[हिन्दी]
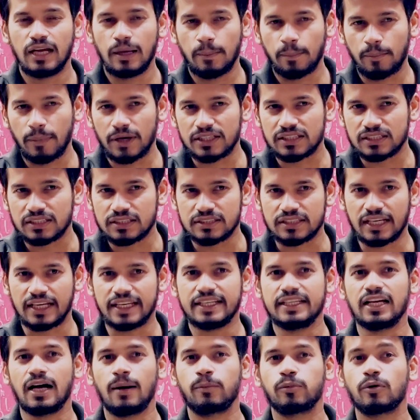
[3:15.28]
बस यही
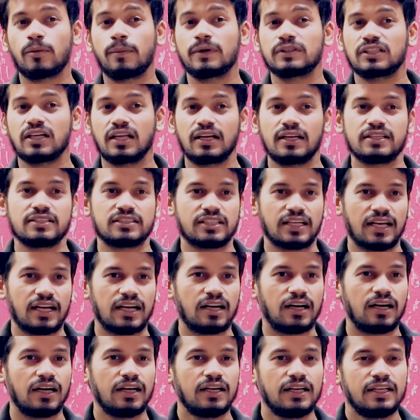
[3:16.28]
आपको पता लग जाएगा
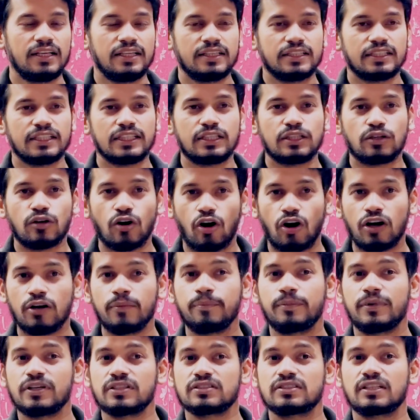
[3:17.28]
कि कौन
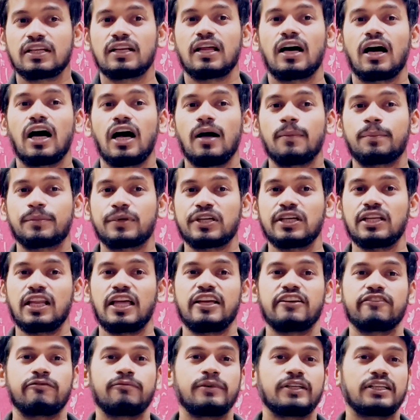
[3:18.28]
पर्सन आपकी
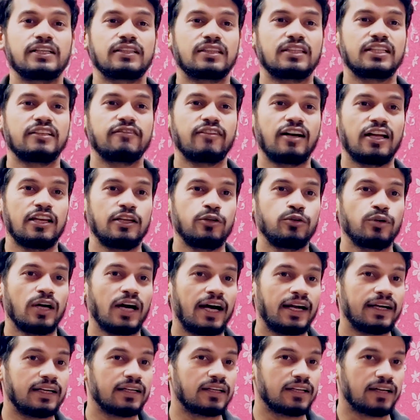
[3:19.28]
लाइफ में कितनी वैल्यू
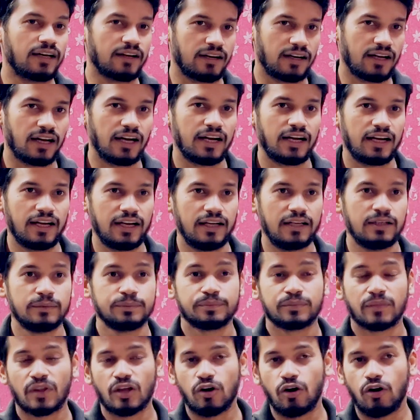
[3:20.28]
ऐड कर रहा है
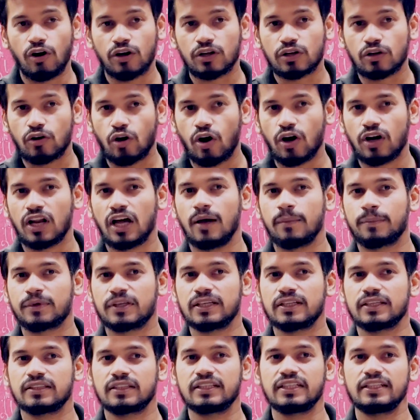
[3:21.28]
और कौन आपकी
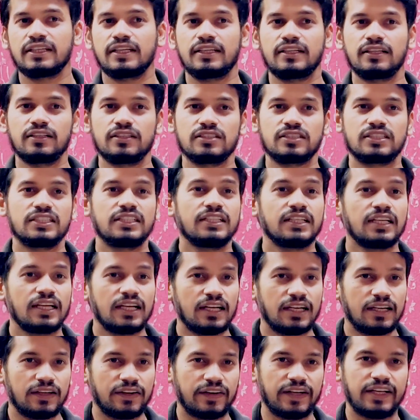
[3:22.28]
कितनी एनर्जी
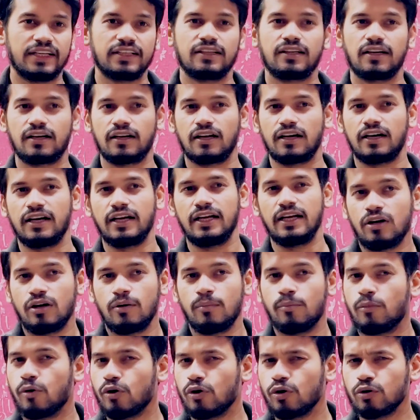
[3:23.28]
ड्रेन कर रहा है
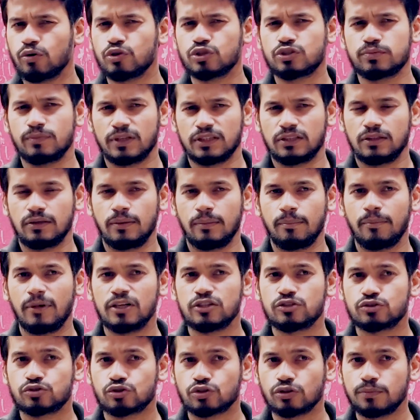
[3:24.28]
बोलो कुछ मत
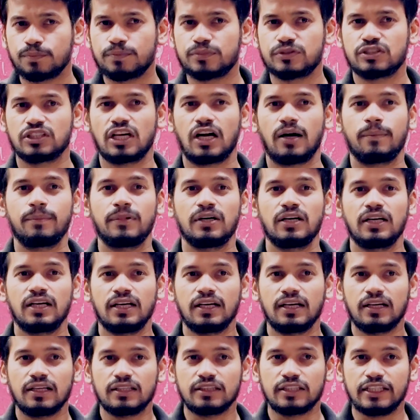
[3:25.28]
बस चुपचाप
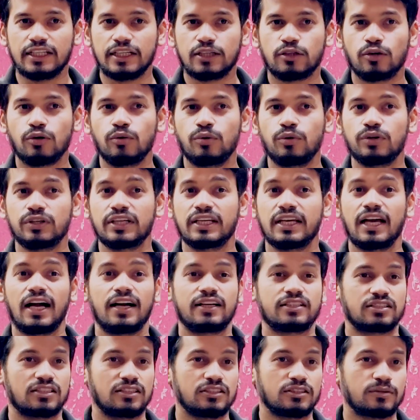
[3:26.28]
देखो उनके
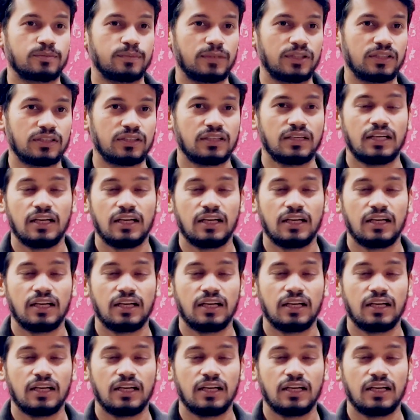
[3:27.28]
एक्शंस पर